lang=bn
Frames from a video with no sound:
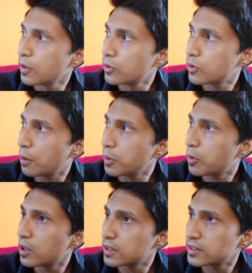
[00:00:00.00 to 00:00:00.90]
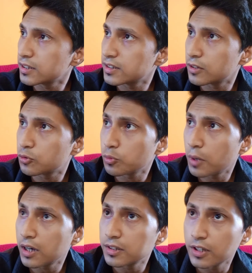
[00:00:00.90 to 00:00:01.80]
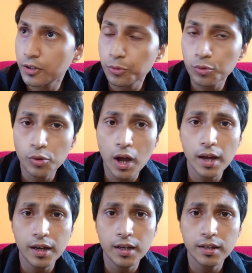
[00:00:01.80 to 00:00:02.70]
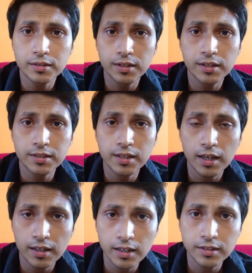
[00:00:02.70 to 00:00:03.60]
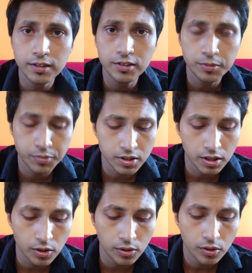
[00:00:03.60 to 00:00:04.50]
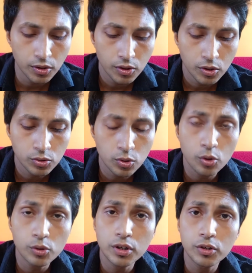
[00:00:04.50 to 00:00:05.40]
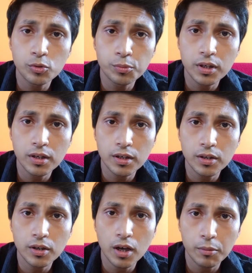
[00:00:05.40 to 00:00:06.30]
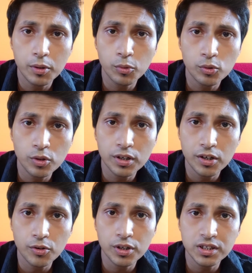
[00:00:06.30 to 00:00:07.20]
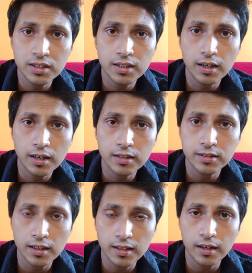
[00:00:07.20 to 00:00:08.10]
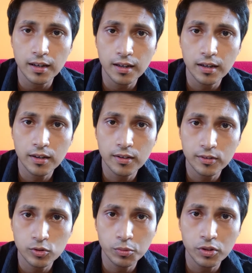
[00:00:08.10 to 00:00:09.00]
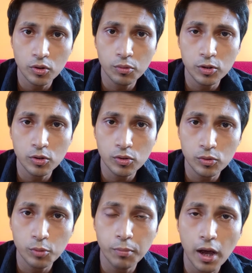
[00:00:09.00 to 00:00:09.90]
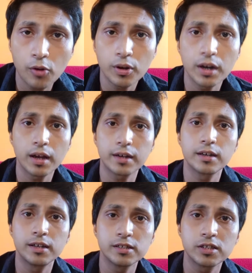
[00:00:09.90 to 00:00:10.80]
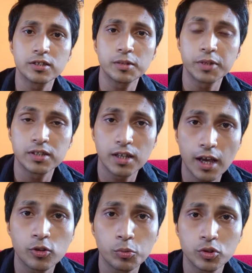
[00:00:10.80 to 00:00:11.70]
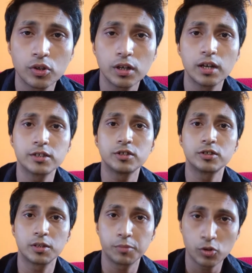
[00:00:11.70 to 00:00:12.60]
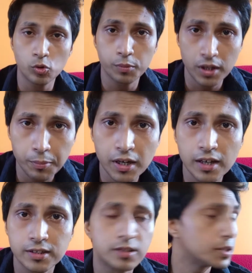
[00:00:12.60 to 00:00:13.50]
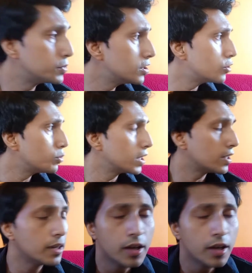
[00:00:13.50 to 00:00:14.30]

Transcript: তো আমি বলতে চাই যে তোমার যেহেতু আগে সিক্স ইয়ার রিলেশনশিপ ছিল তখন কি তুমি আমার বন্ধুকে ঠিক করে চিন্তা না না জানতে না তোমরা তো উল্টো খুব ভালো করে একটা রিলেশনশিপে ছিলে এত বছর রিলেশনশিপটি খুব ডিপ রিলেশনশিপ ছিল তোমাদের